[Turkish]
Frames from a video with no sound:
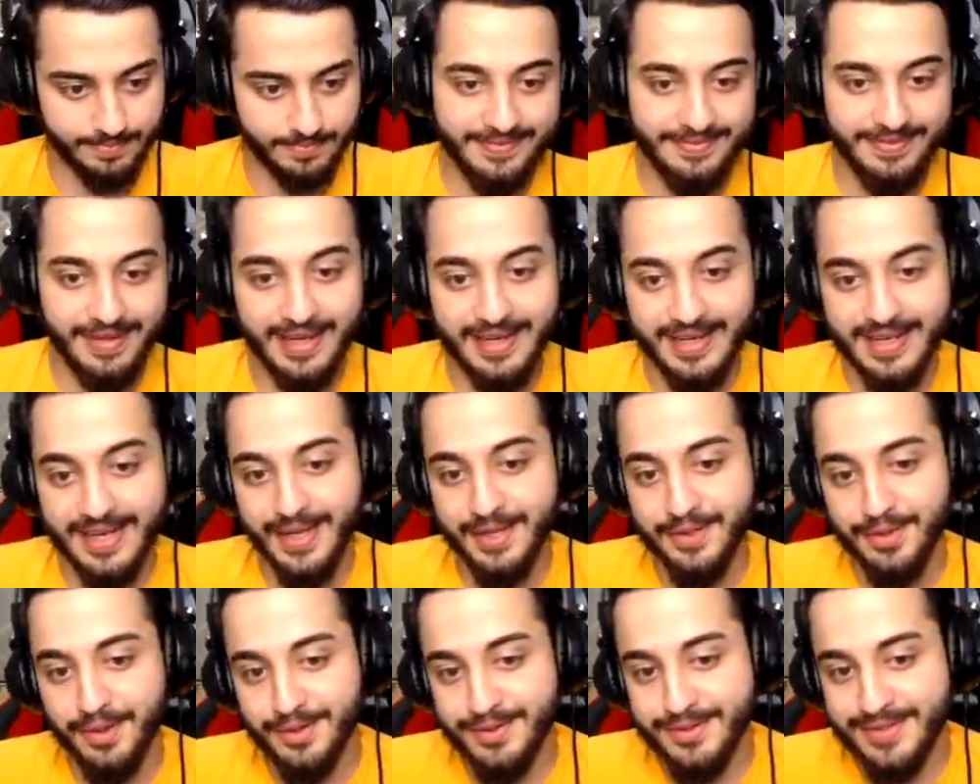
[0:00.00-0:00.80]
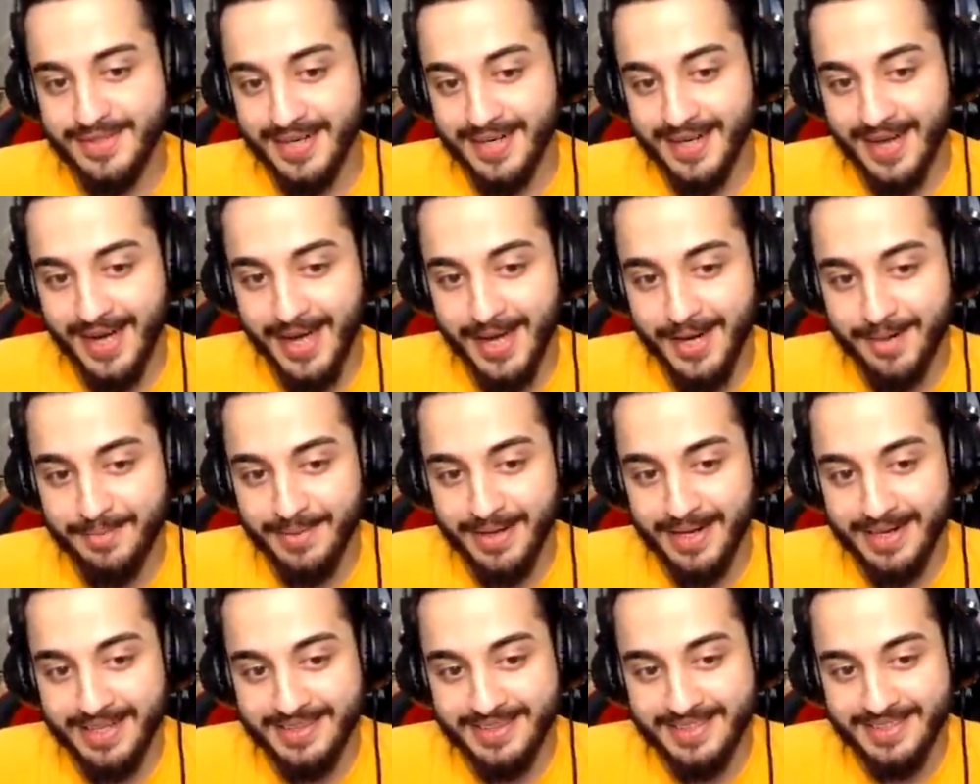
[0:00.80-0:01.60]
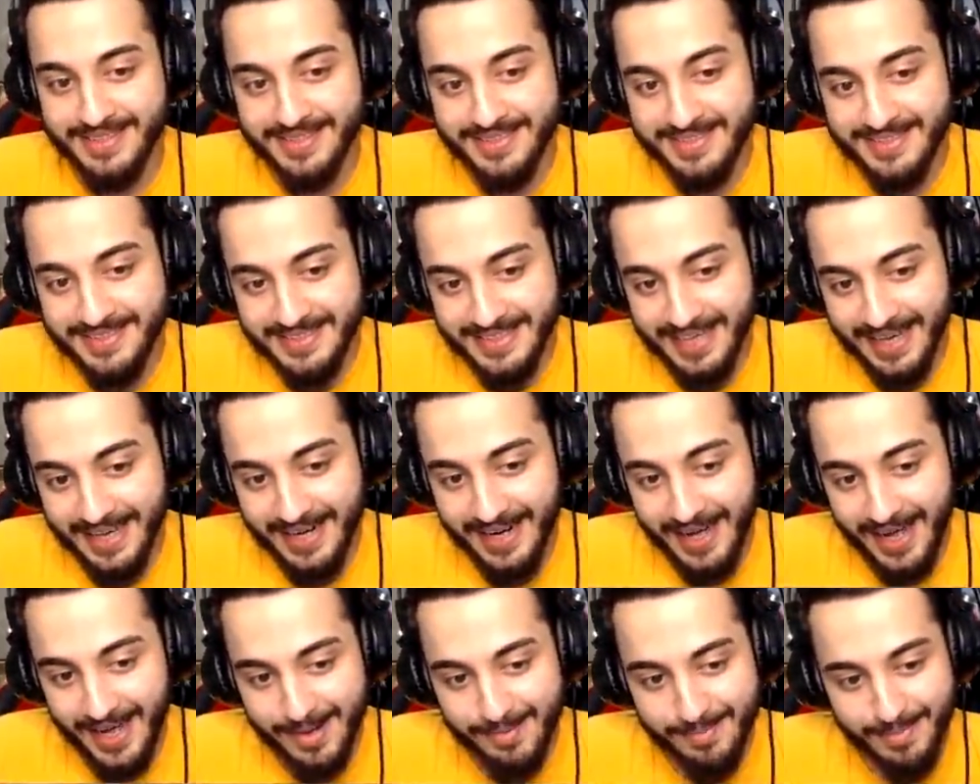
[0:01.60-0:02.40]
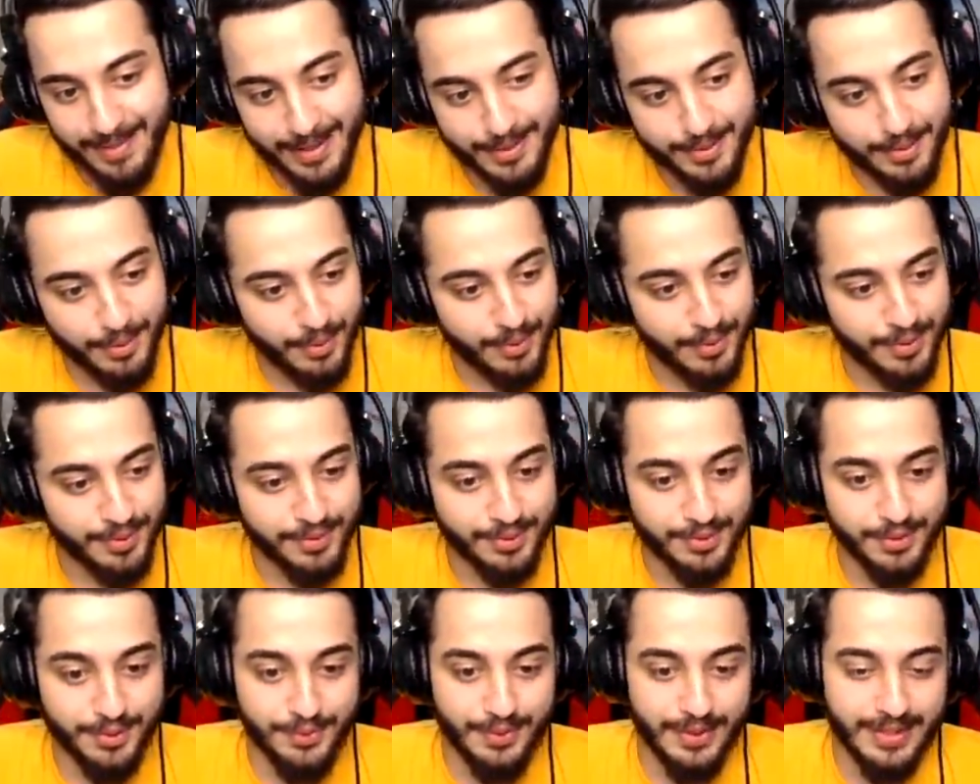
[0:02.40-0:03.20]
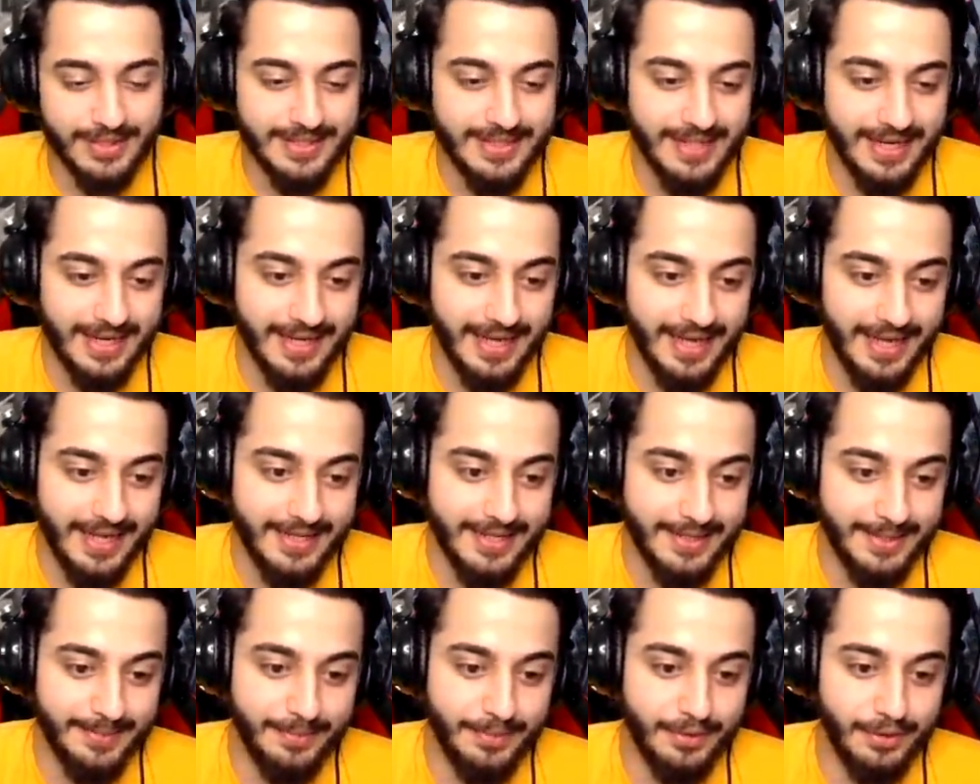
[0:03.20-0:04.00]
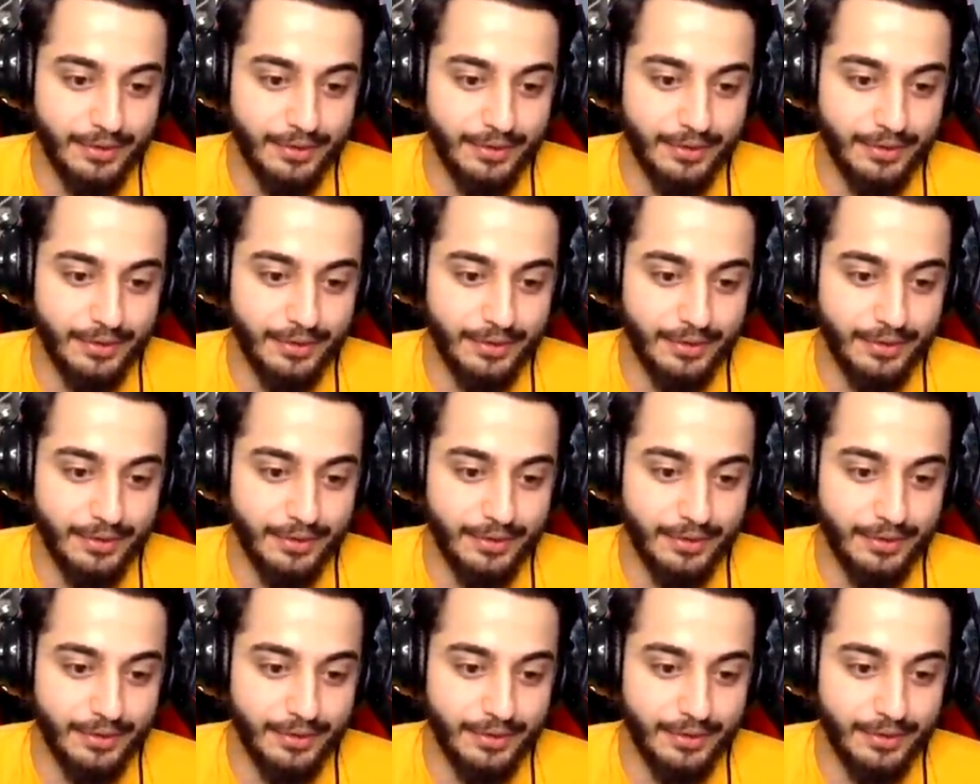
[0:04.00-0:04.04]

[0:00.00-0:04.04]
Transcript: Vallahi dostlar arbeletin yani arbelet okunun yuvasına geldiğimi